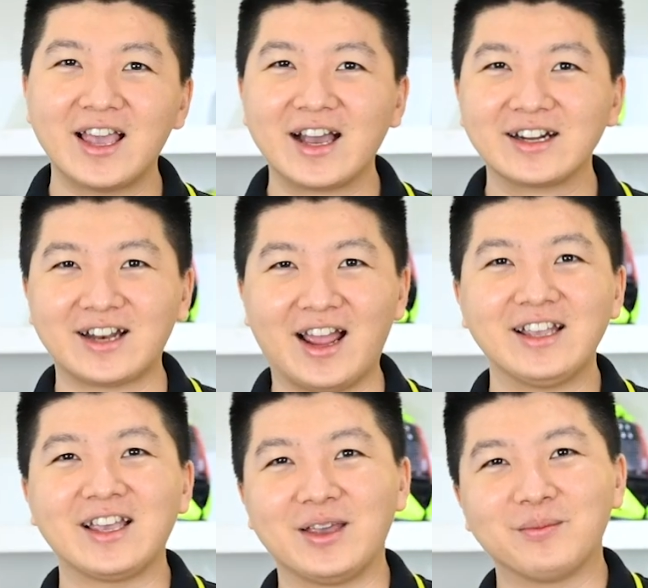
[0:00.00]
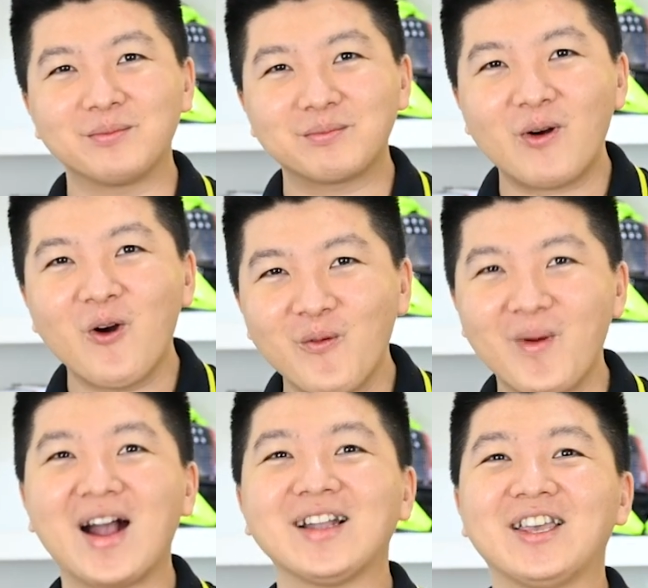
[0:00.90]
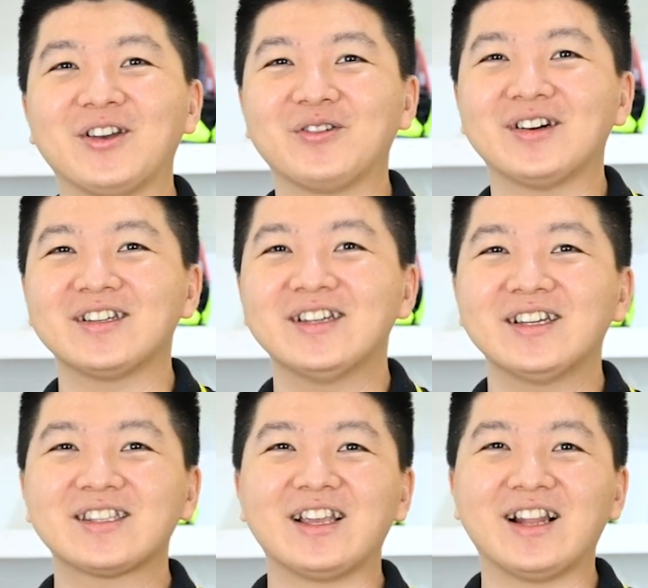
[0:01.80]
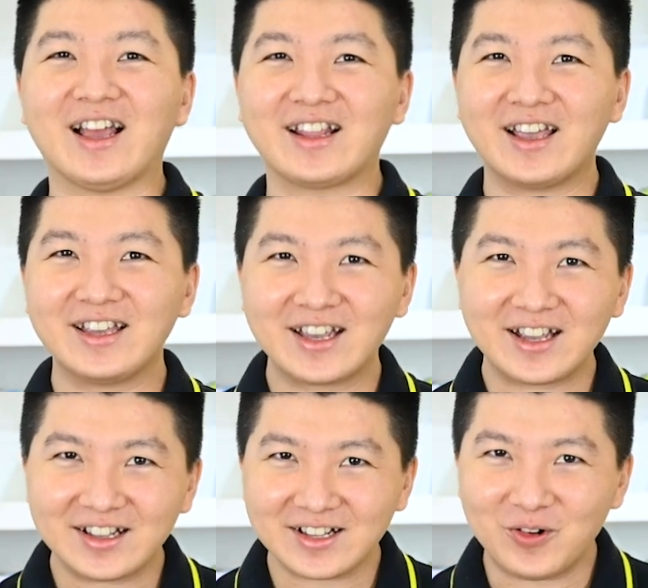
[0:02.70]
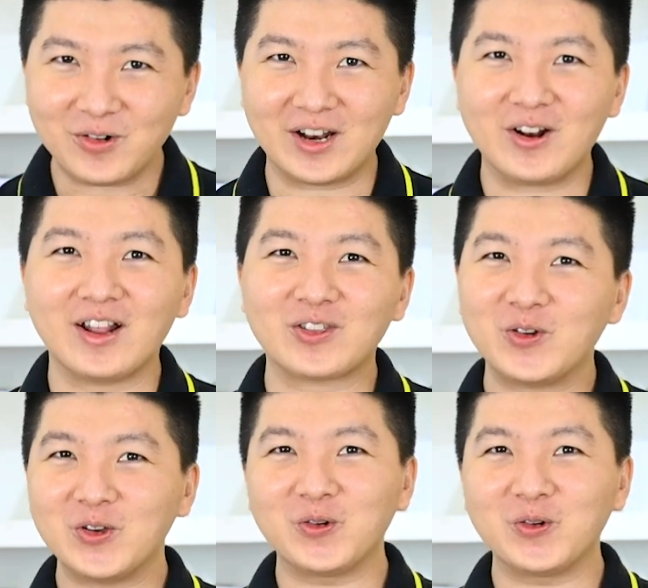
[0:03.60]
gian trải nghiệm buôn quán nhiều quá thì lại thấy cái kết cấu này nó lại tối